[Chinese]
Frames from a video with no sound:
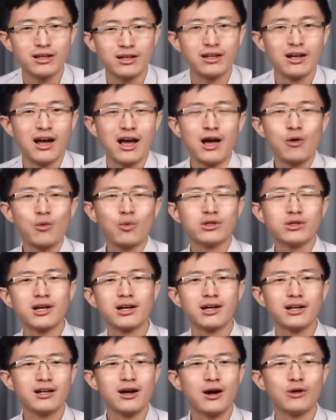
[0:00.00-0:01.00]
你还要我再
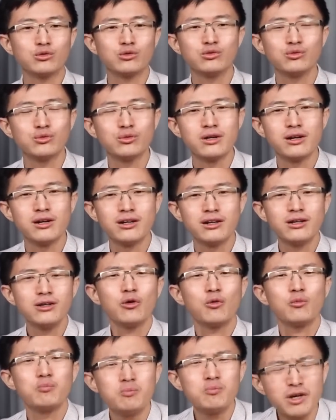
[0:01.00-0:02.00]
给你好处，你
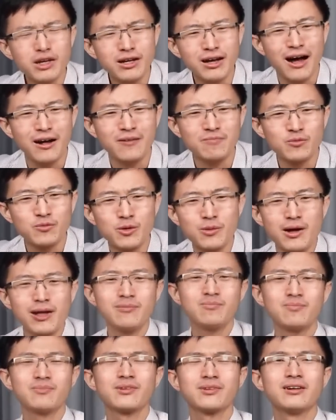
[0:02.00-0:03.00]
有病啊，对
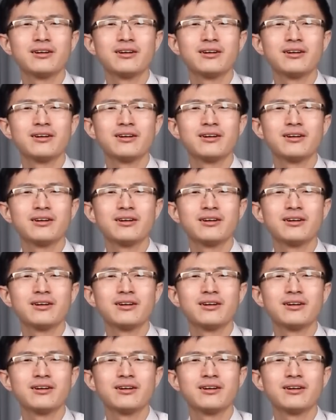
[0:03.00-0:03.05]
吧？